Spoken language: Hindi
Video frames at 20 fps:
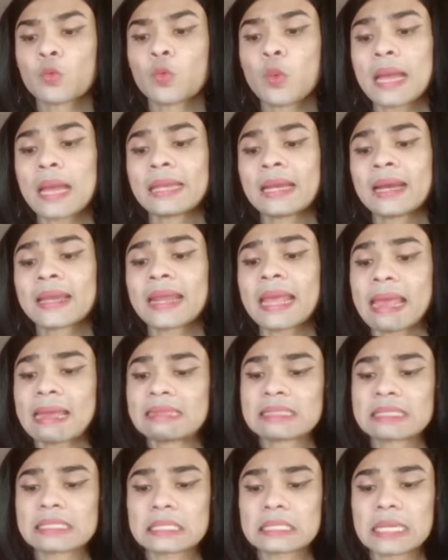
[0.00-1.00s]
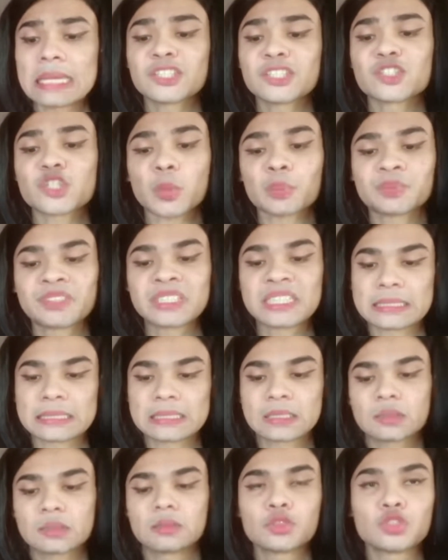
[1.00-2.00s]
वाई हर हैंड्स एंड
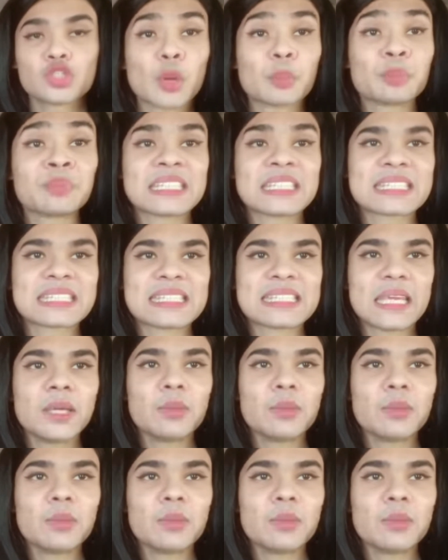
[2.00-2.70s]
चॉपस्टिक्स चॉपटिक्स नहीं